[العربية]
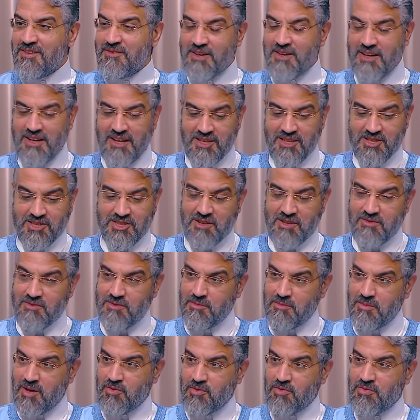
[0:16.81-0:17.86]
فالعشرة
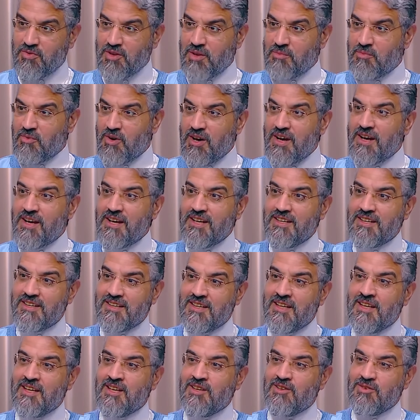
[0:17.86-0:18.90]
بالمعروف لما واحد
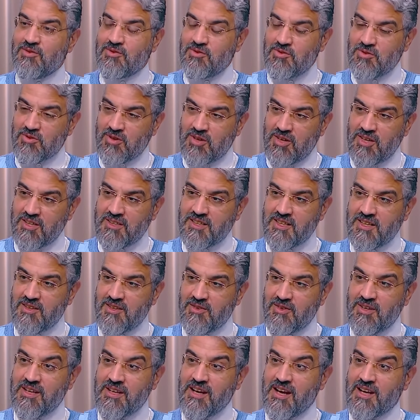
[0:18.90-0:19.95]
يكون قادر
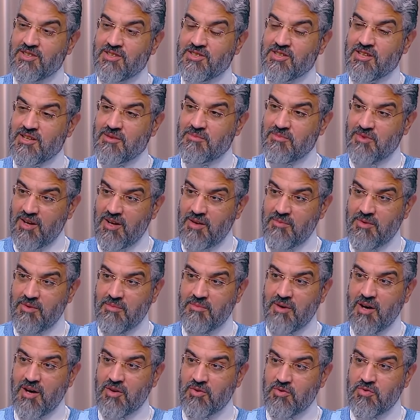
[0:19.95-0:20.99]
أنه هو يعاشر امرأة
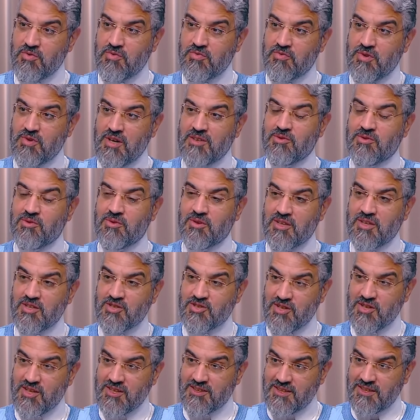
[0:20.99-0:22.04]
بالمعروف ويترك
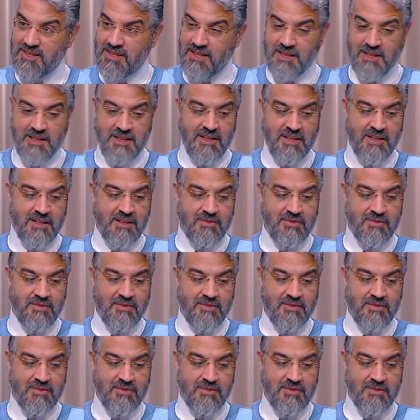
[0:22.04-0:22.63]
عشرتها